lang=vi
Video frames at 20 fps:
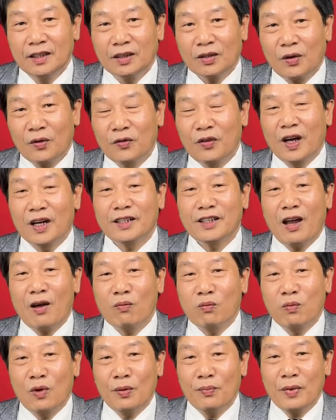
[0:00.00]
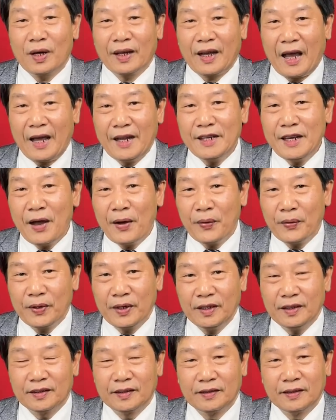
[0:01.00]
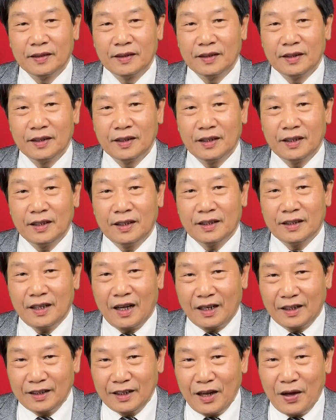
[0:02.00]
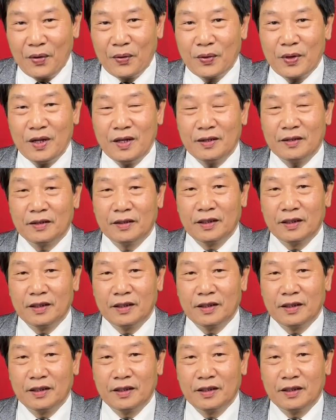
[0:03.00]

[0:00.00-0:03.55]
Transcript: còn vợ chồng mà mà cãi nhau đó giận nhau đó